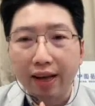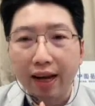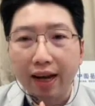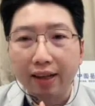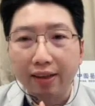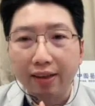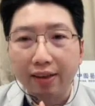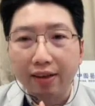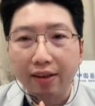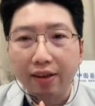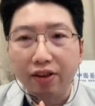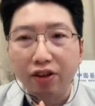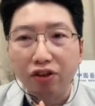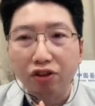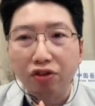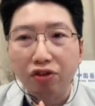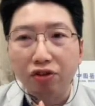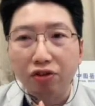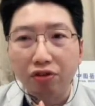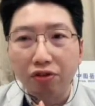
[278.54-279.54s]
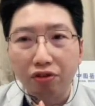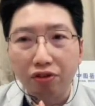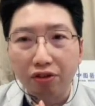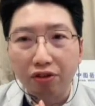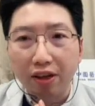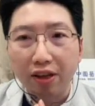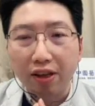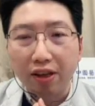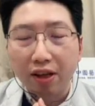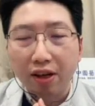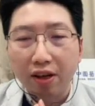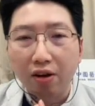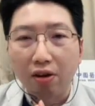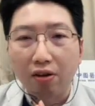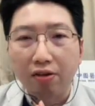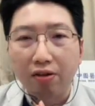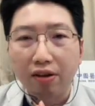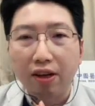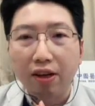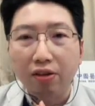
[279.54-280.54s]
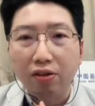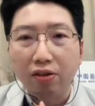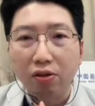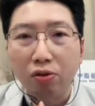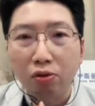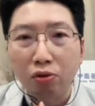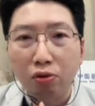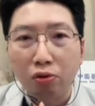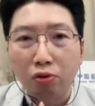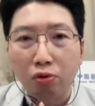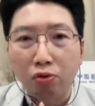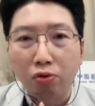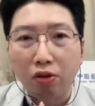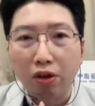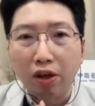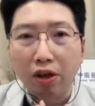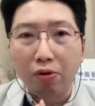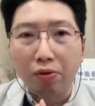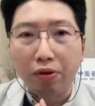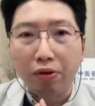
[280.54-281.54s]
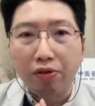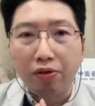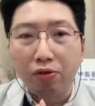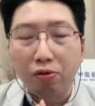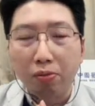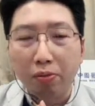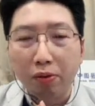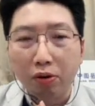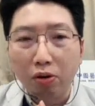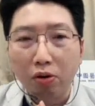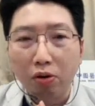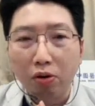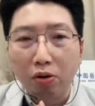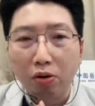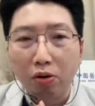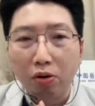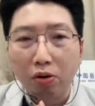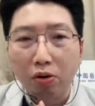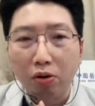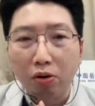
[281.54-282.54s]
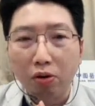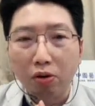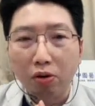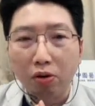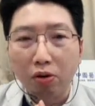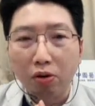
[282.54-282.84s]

力的一个事件，哦，这样都助于可以维持我们头皮的健康。